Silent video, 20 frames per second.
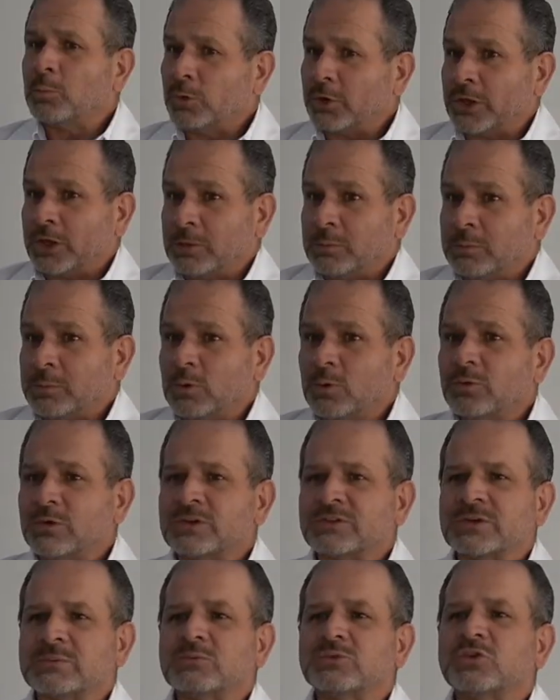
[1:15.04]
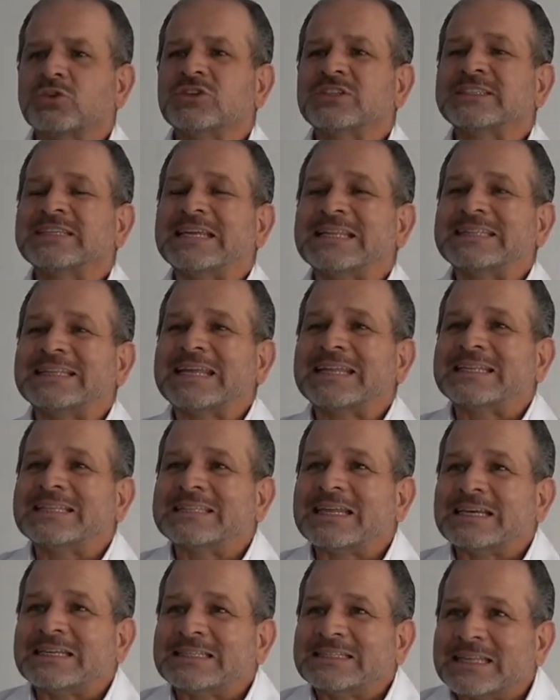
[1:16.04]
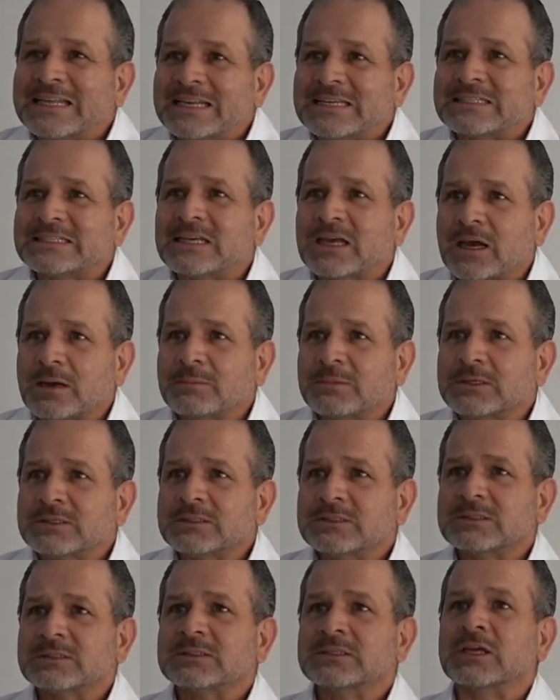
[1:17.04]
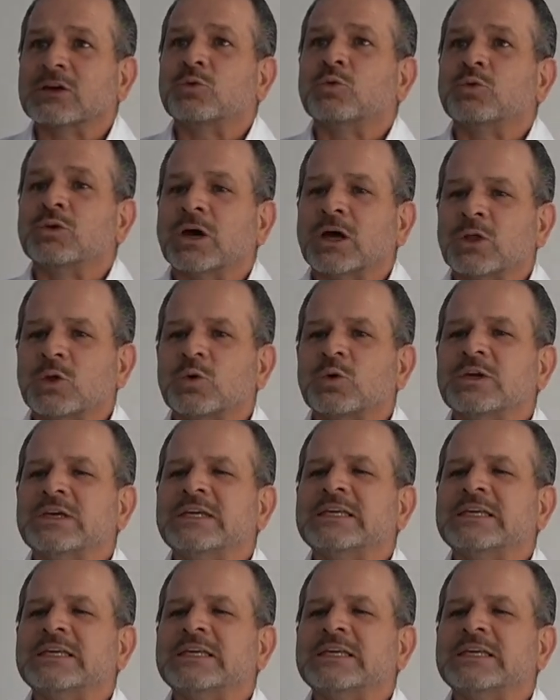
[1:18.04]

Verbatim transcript: Por ejemplo, ofrecemos hoy 73 camas de cuidado